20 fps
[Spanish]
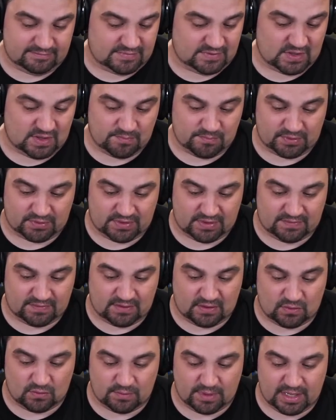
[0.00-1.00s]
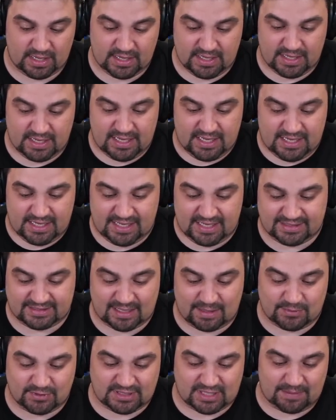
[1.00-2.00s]
100% de lluvia. Y
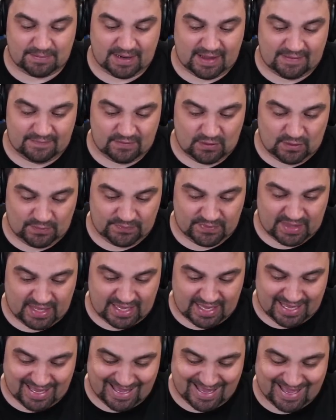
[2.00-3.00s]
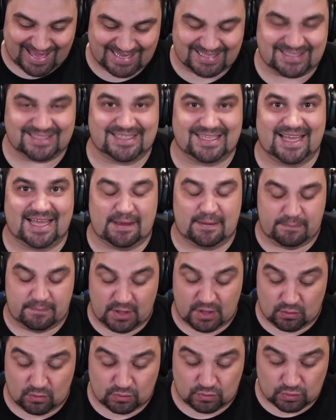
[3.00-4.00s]
estamos hablando de este
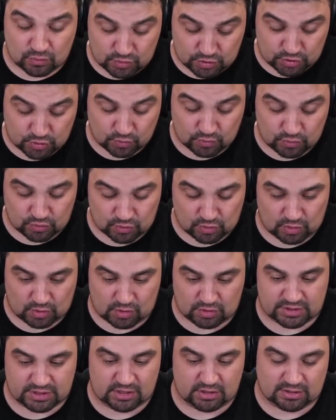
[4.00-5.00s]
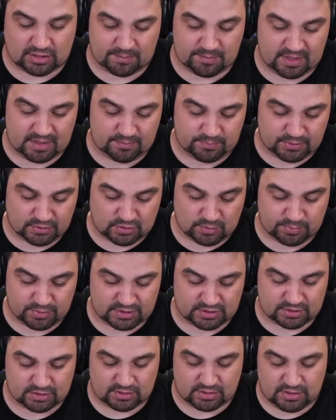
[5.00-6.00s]
Mewtwo Shundo, conseguido también, por
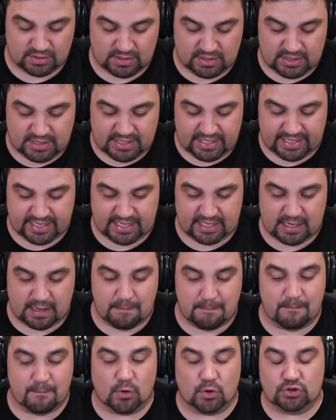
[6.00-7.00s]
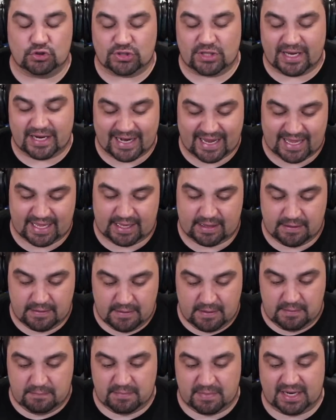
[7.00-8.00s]
supuesto, en Monterrey,
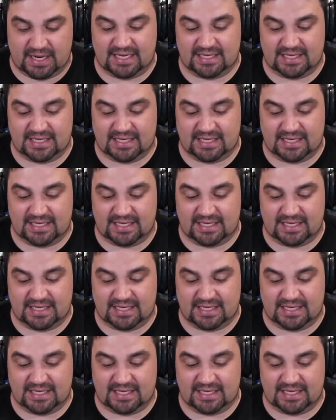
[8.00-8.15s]
¿vale?